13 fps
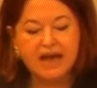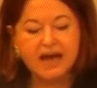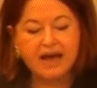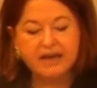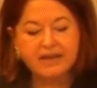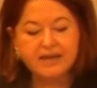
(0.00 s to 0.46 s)

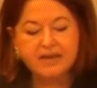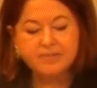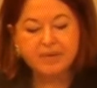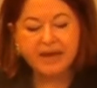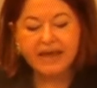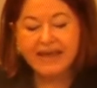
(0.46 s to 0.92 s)
A y
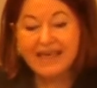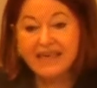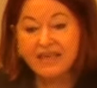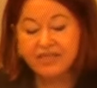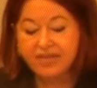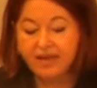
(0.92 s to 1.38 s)
B
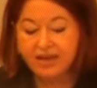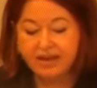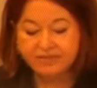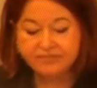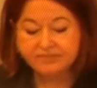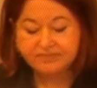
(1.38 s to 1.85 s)
y C,
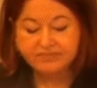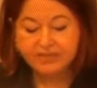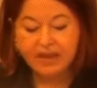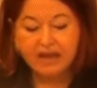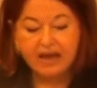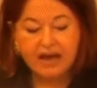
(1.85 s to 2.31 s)

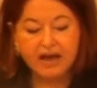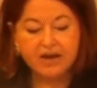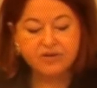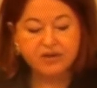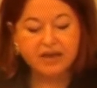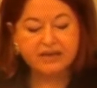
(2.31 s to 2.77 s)

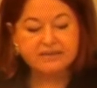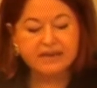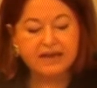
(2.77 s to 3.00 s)
aunque se